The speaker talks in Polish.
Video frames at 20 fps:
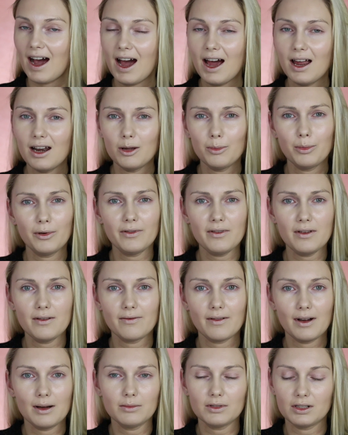ale
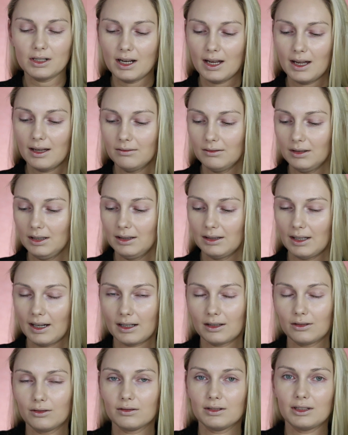powiem Wam, że i
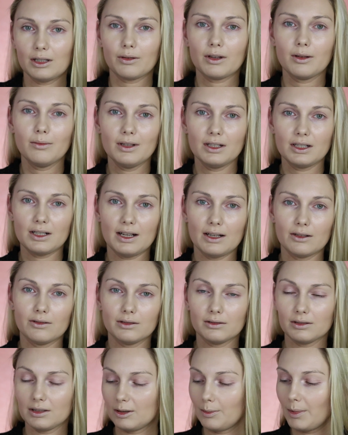tak to całkiem
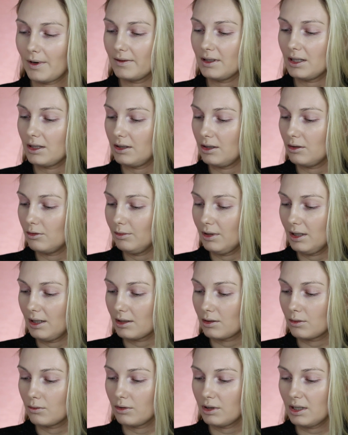nieźle e, sprawdza się u mnie
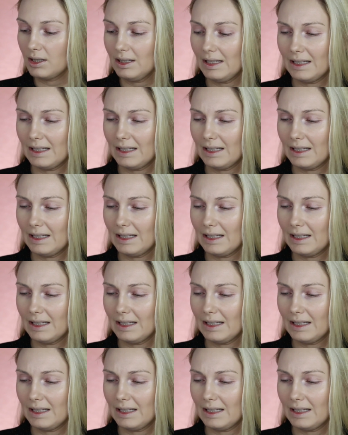na skórze.